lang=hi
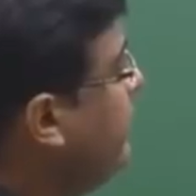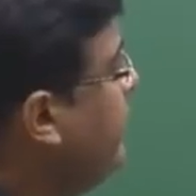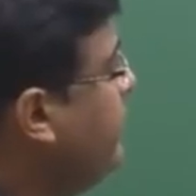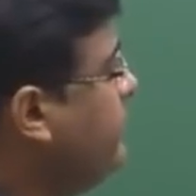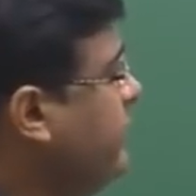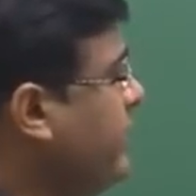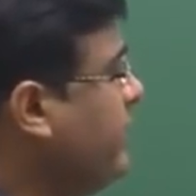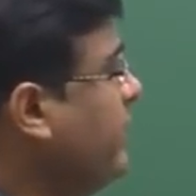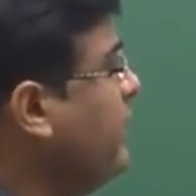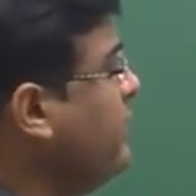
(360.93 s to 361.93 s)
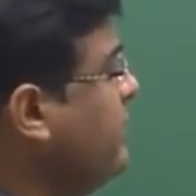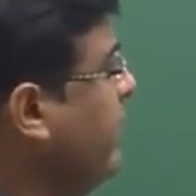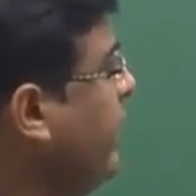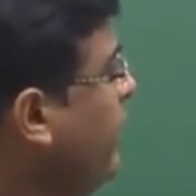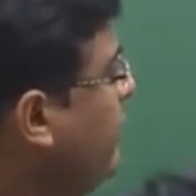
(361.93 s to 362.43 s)
एल एन ए सी एल
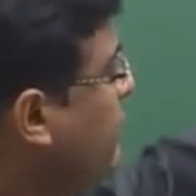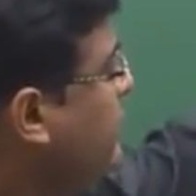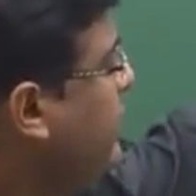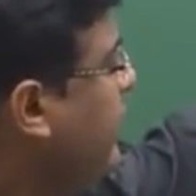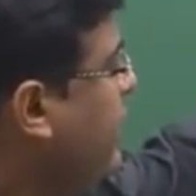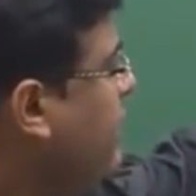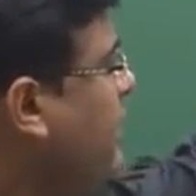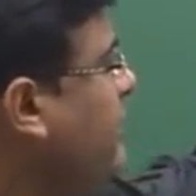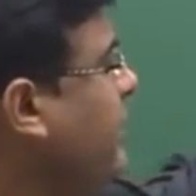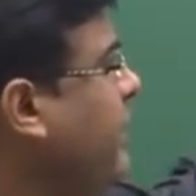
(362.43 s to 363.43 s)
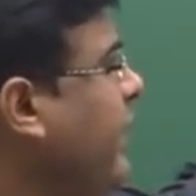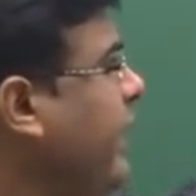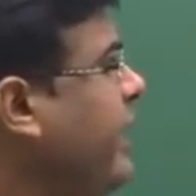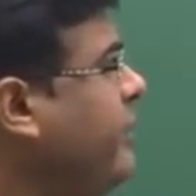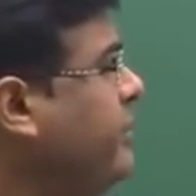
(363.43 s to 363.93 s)
सेकेंड में सी एल के बाद
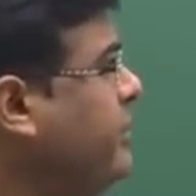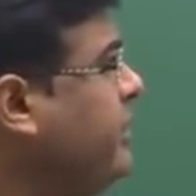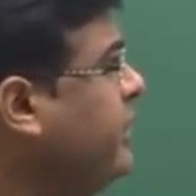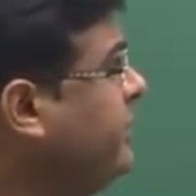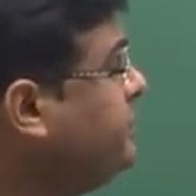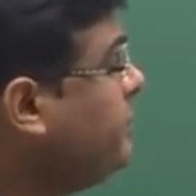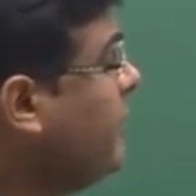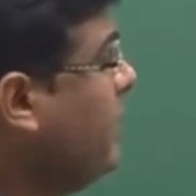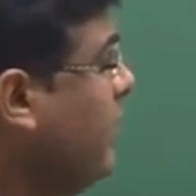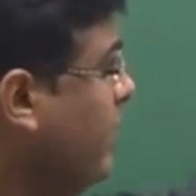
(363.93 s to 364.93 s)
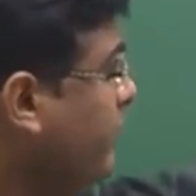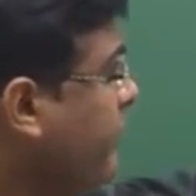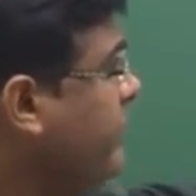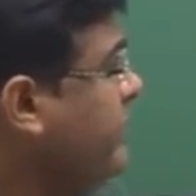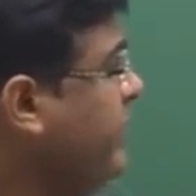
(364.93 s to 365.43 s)
एन ए मिसिंग है है ना
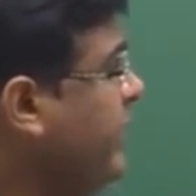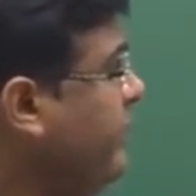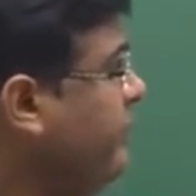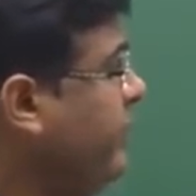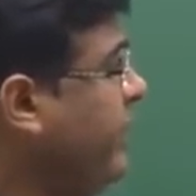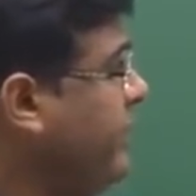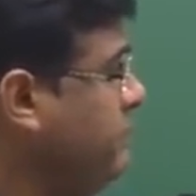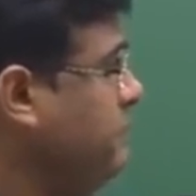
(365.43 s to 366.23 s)
फिर सी एल फिर